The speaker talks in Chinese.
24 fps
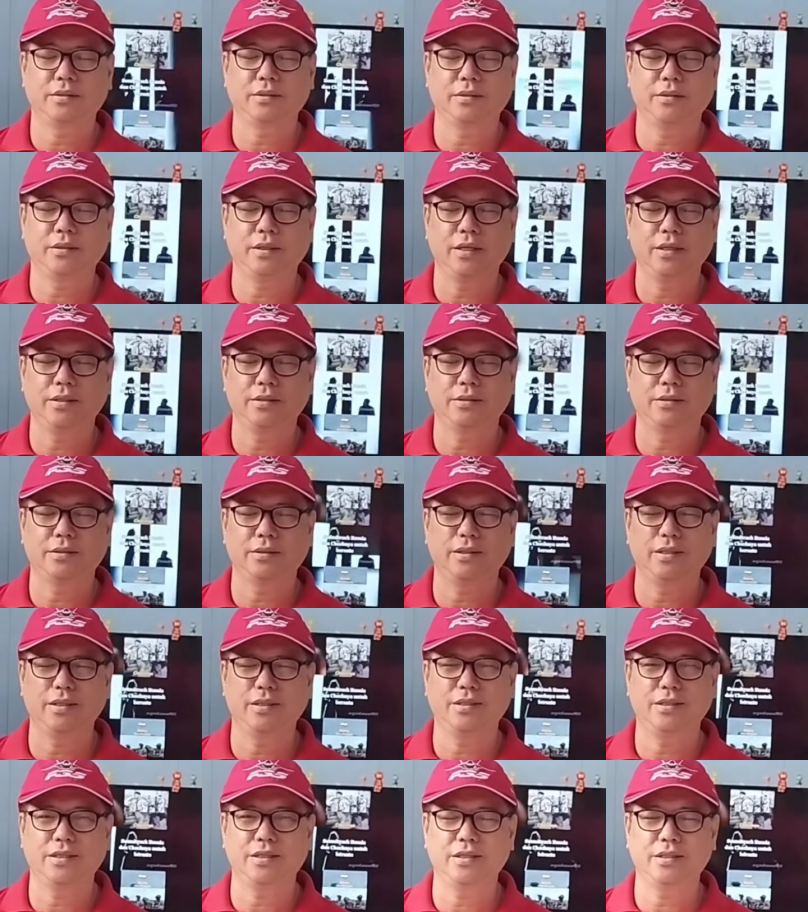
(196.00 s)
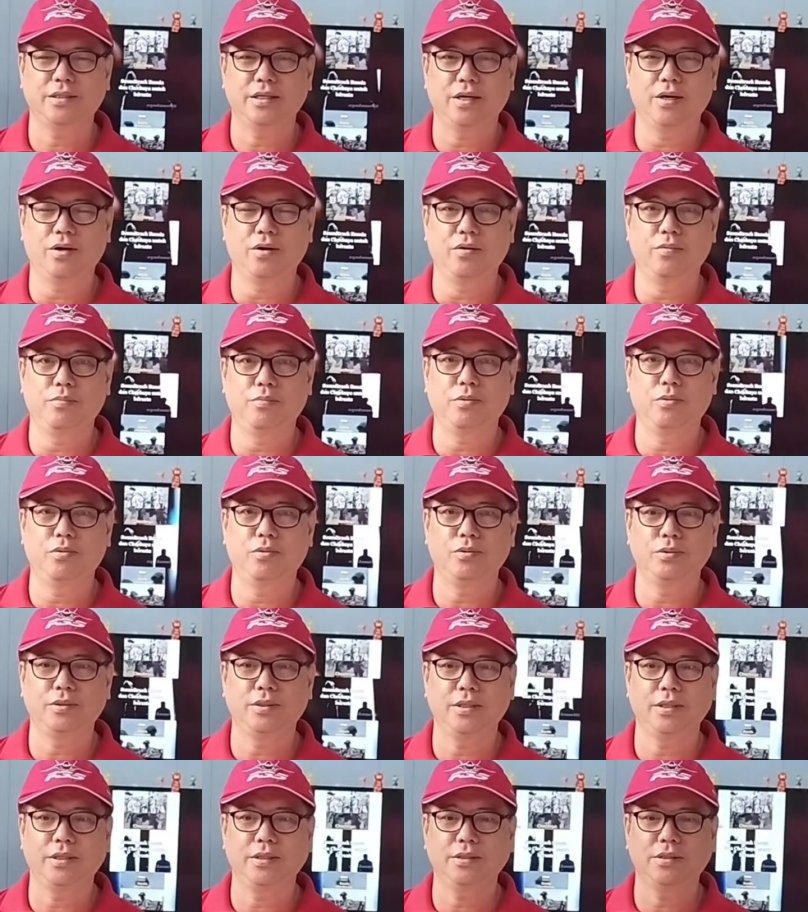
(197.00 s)
了乌克兰很多
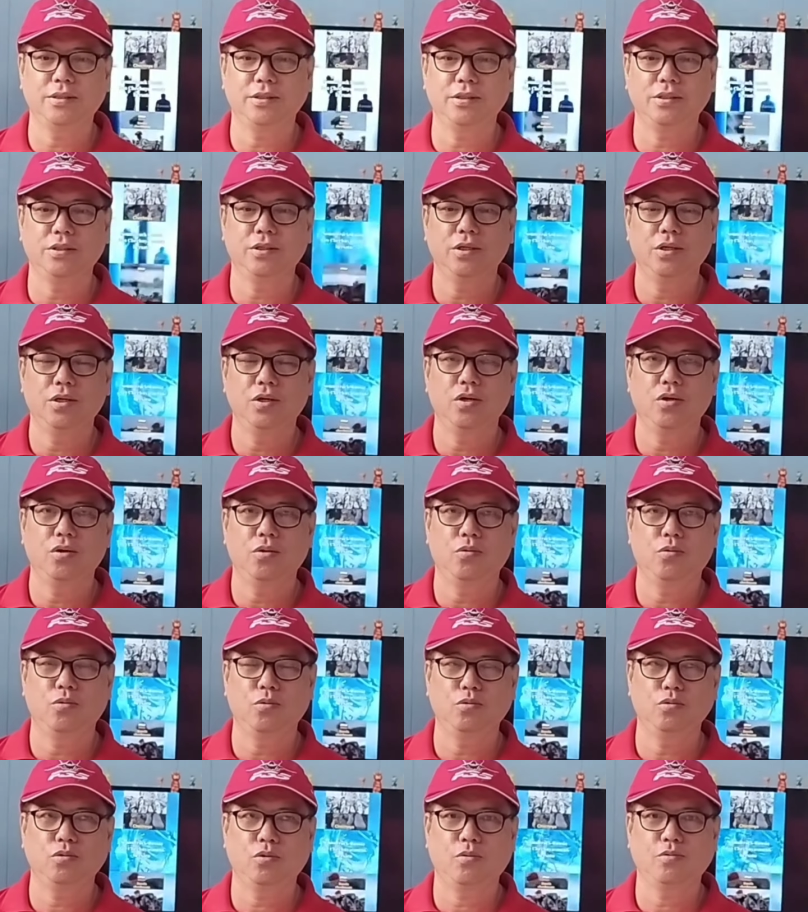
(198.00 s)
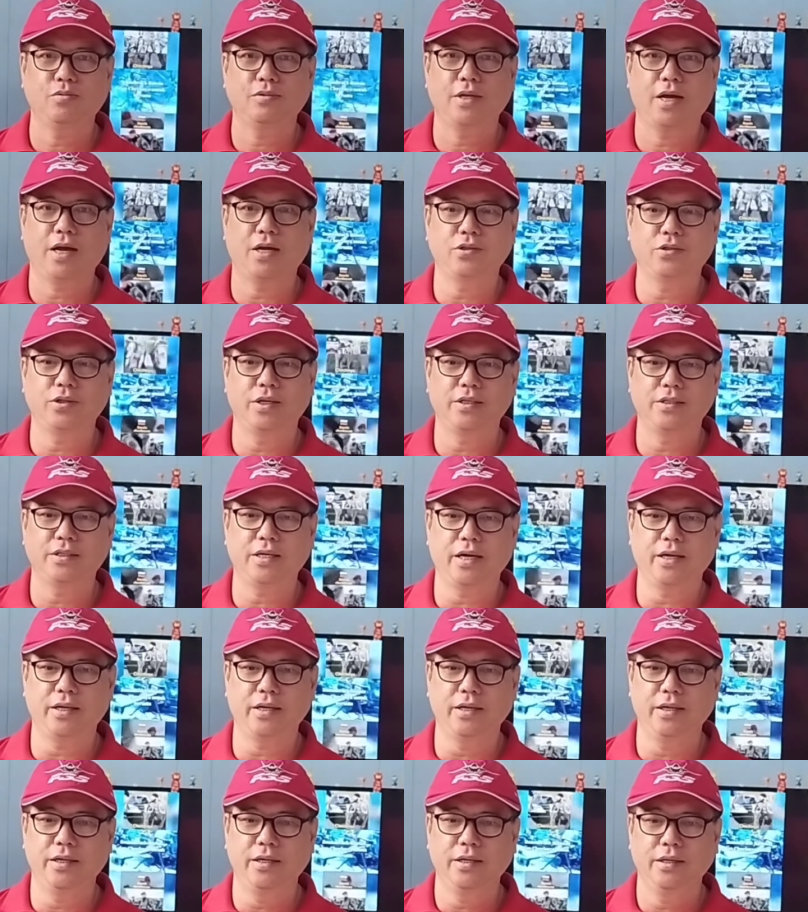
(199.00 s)
的重火炮部
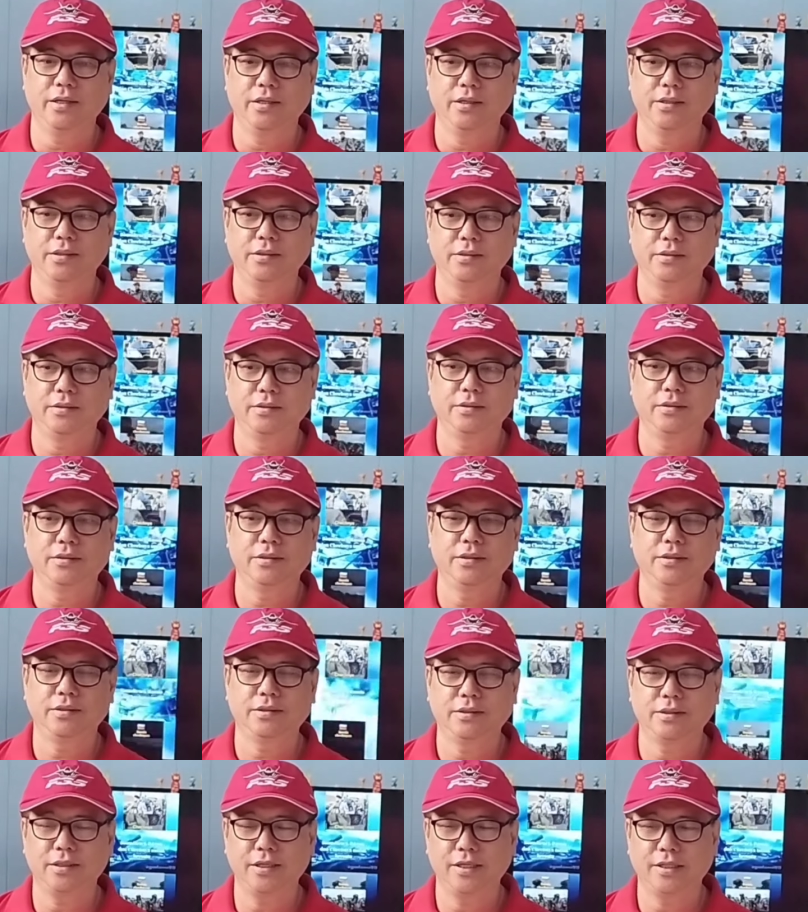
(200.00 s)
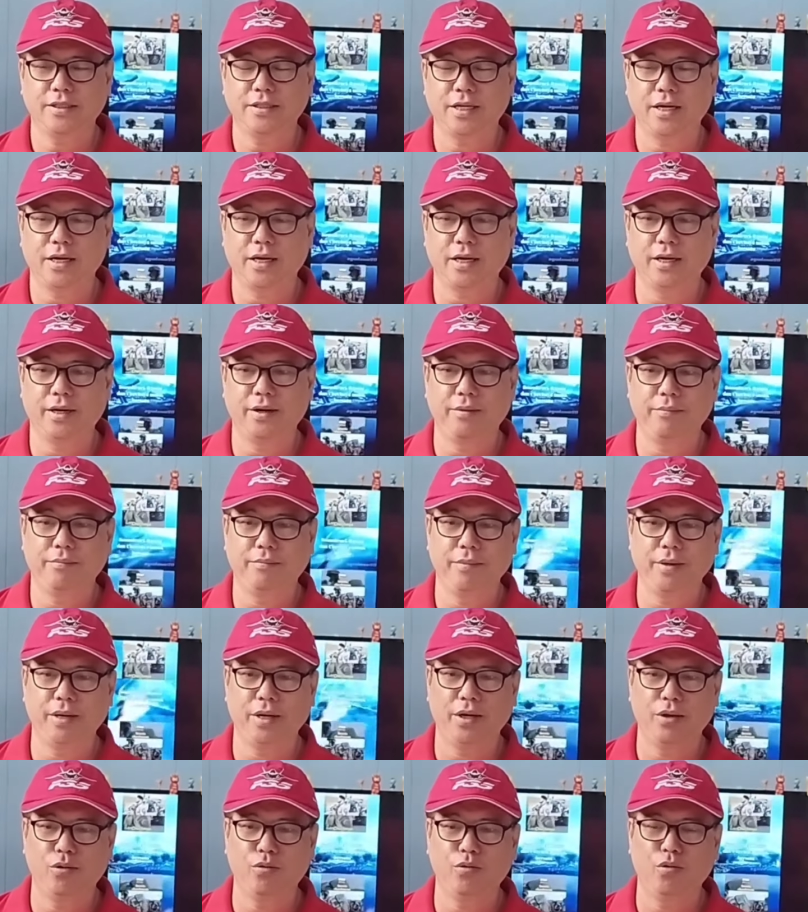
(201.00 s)
队和武器，
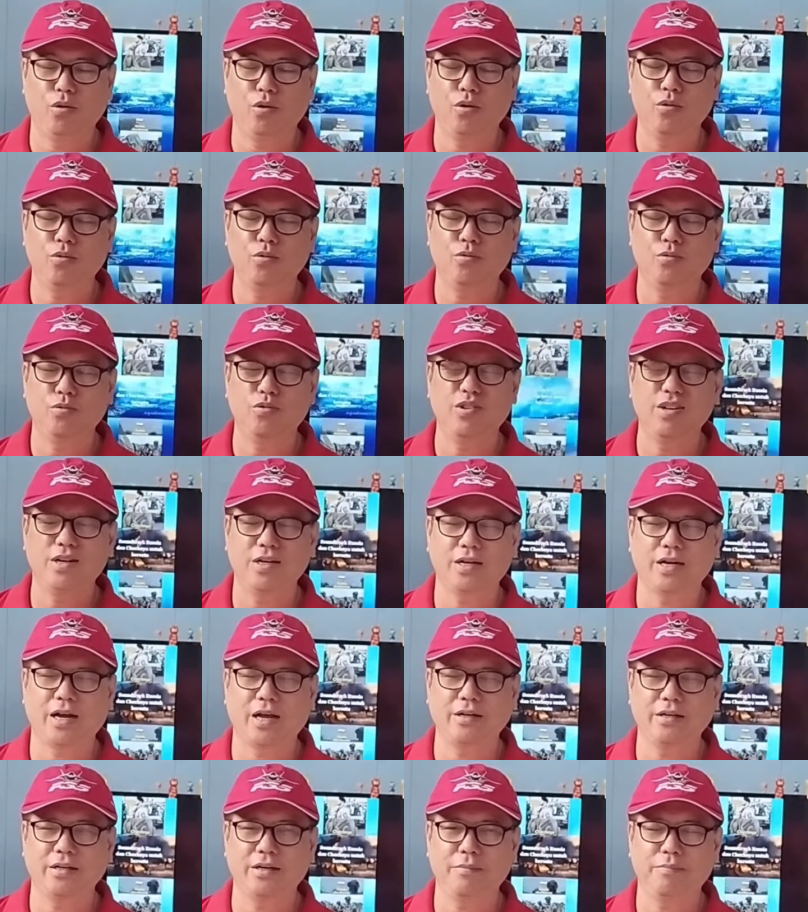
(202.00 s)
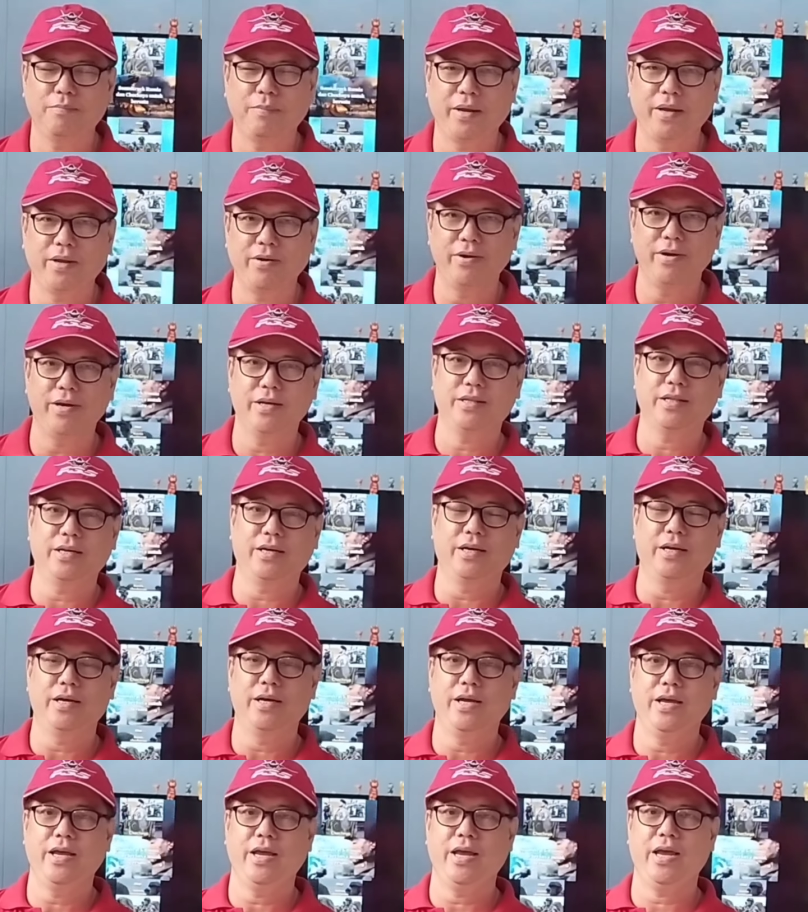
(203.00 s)
其中挪威提供的
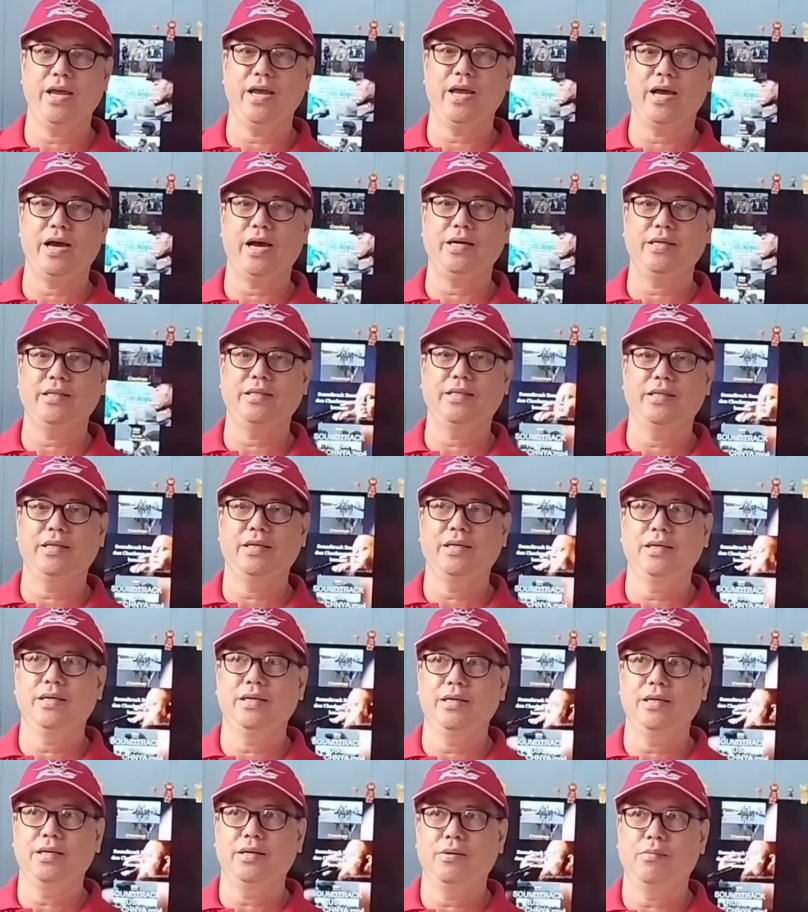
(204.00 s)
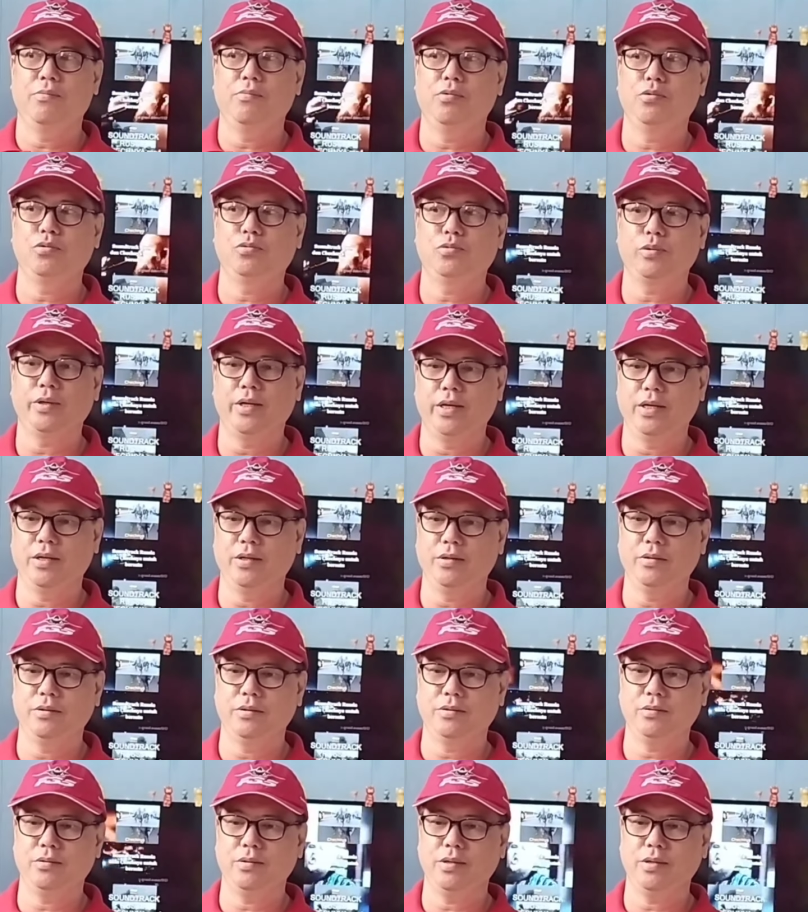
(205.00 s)
N 幺零九自走炮